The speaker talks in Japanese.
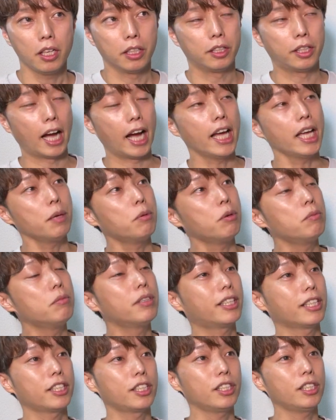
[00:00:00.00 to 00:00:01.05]
だいぶ
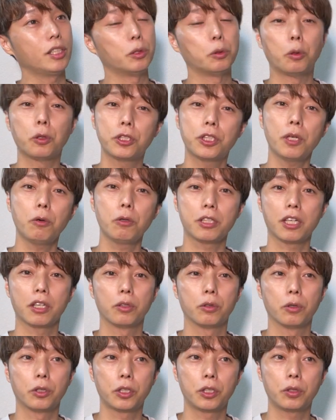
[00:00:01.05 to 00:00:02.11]
昔に教え子ちゃ
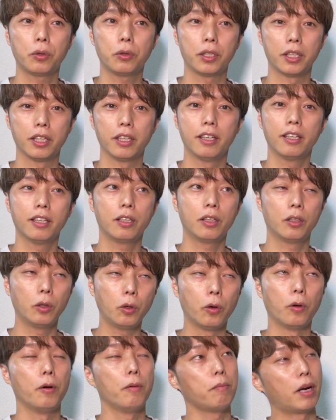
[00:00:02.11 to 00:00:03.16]
んの一人
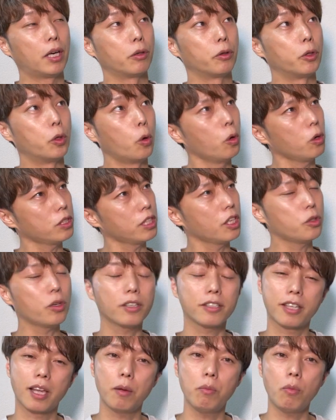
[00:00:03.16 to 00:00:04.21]
の,、まあ、あの養成所
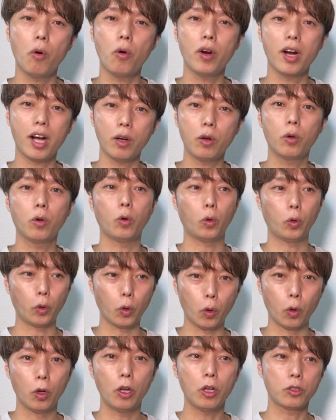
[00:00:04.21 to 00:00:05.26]
が専門学校
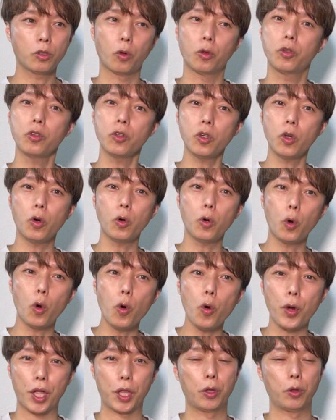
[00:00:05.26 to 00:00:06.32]
の卒業
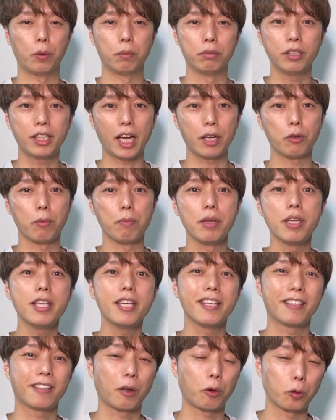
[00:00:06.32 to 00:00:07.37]
公演の舞台を見
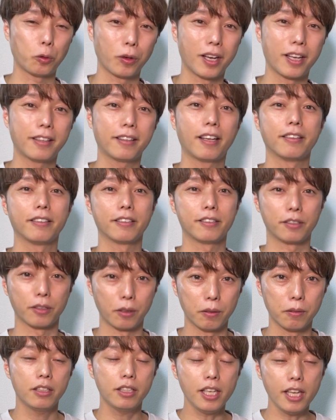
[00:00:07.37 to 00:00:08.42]
に行ったことがあったんです
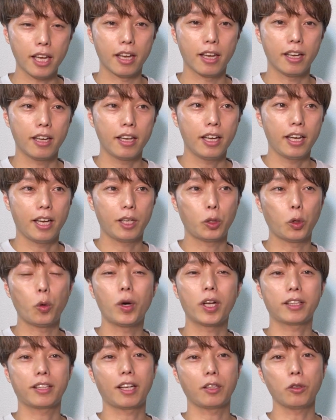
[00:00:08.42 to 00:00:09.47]
よで、えっと、
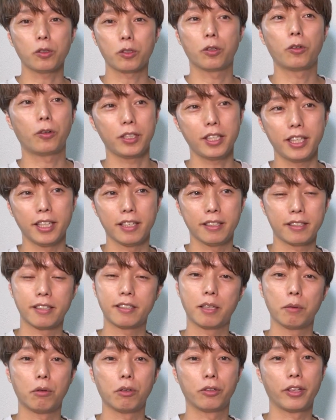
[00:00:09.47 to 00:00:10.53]
終わった後その子に「先
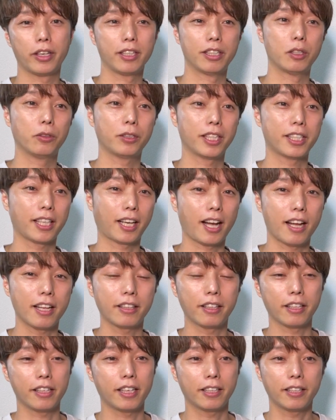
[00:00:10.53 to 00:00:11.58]
生僕の演技どうでした
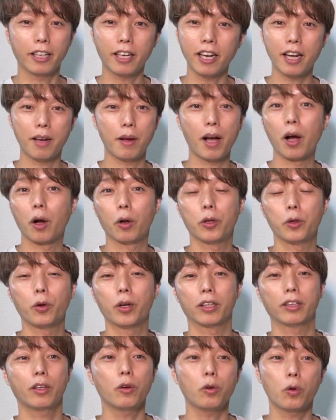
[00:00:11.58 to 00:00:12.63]
か?」って聞かれたから「あよ
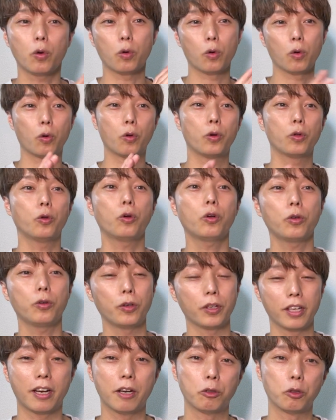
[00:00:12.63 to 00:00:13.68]
かったよこここういうところ
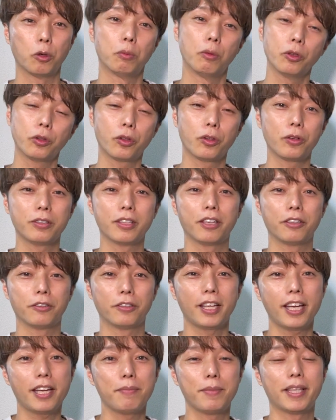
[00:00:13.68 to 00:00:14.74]
をれるともっと良くなるよ
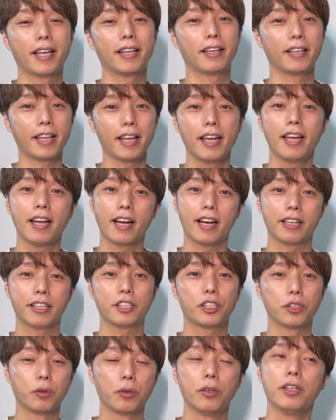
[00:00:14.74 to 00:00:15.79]
ね」みたいなね
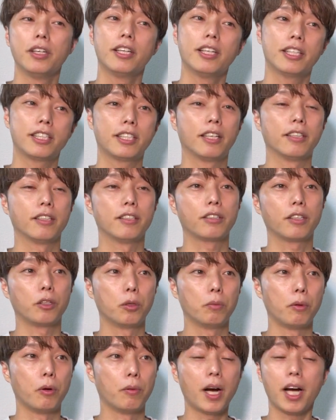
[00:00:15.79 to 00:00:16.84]
話をしたんですけ
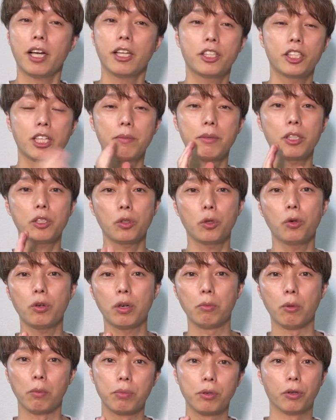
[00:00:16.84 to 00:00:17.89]
どもあちなみにその
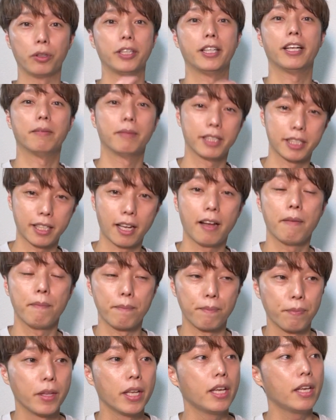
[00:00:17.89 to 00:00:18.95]
子はもうプロになりました、う
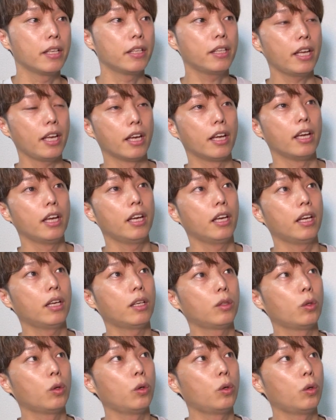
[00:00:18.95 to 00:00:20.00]
ん、で、
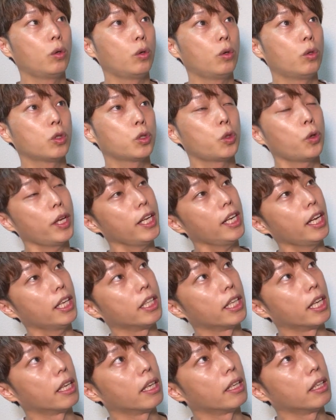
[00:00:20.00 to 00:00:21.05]
えっと、それ以外
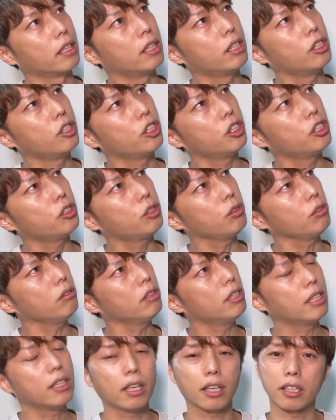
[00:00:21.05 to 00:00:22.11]
にね
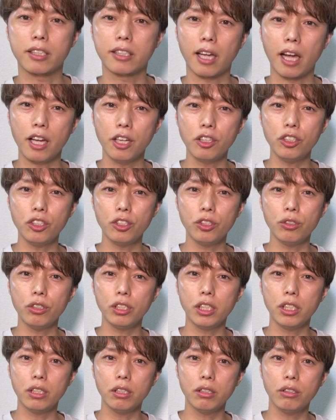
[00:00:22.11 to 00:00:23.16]
20人から30
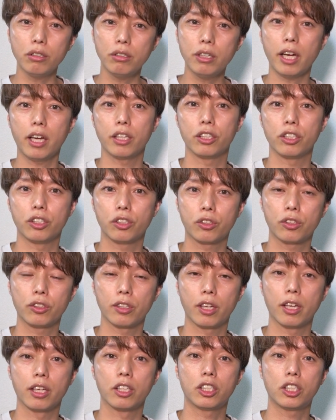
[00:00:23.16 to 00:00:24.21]
人ぐらい
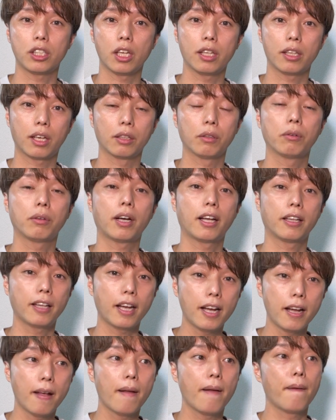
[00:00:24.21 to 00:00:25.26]
出演してたのか
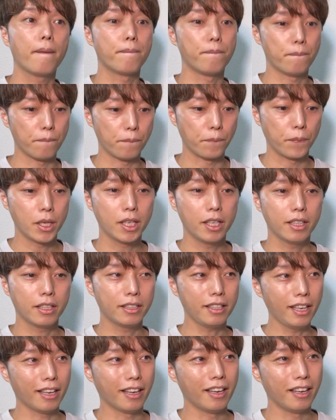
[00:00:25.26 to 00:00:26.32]
なうん
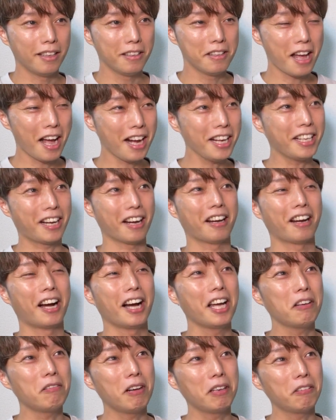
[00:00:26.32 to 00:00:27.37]
でなんか
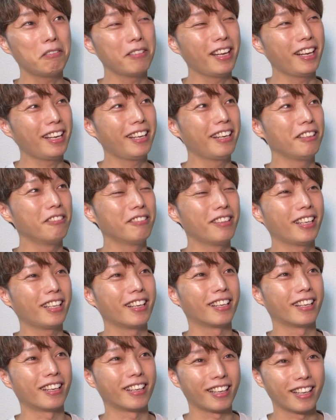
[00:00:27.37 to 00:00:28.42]
会話の流れの
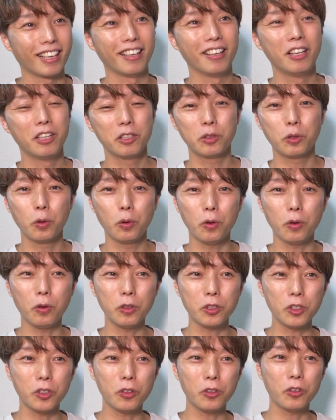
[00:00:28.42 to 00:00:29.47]
中から
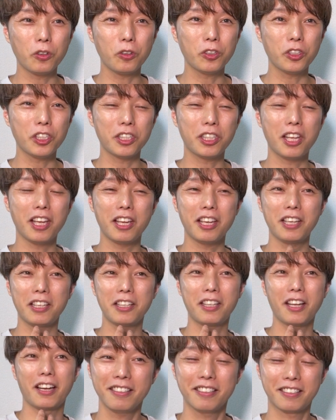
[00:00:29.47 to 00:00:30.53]
登場してい
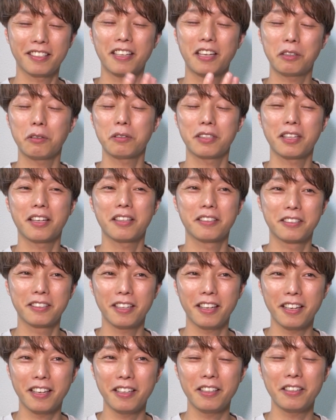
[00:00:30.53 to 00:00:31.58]
た生徒さん
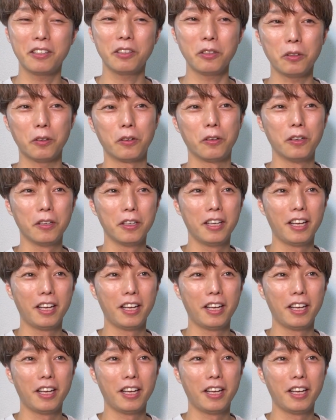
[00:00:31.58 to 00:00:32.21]
全員の、